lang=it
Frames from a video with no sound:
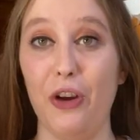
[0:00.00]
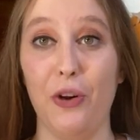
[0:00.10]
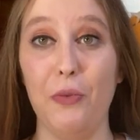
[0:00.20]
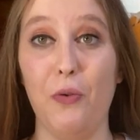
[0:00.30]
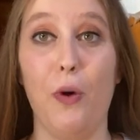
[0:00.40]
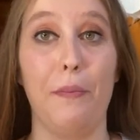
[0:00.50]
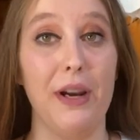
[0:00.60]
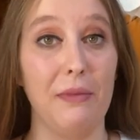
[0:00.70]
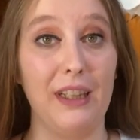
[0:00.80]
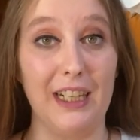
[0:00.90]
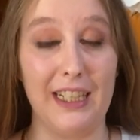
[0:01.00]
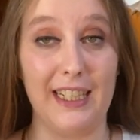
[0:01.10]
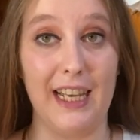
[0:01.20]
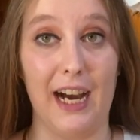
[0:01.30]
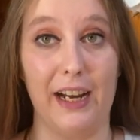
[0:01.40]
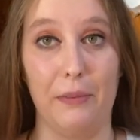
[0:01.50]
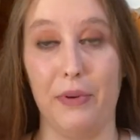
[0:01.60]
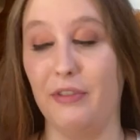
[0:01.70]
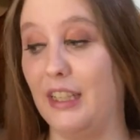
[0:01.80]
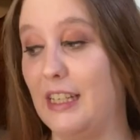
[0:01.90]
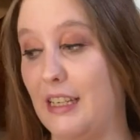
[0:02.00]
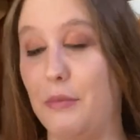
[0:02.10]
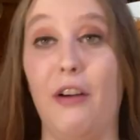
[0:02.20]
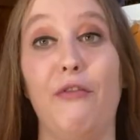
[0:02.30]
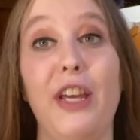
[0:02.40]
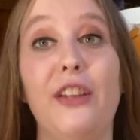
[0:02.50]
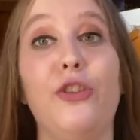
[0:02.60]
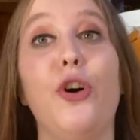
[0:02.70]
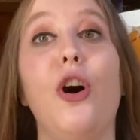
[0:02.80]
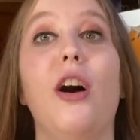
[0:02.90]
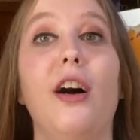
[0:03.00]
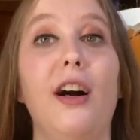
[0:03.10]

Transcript: comunque prima di iniziare per vedere se abbiamo vinto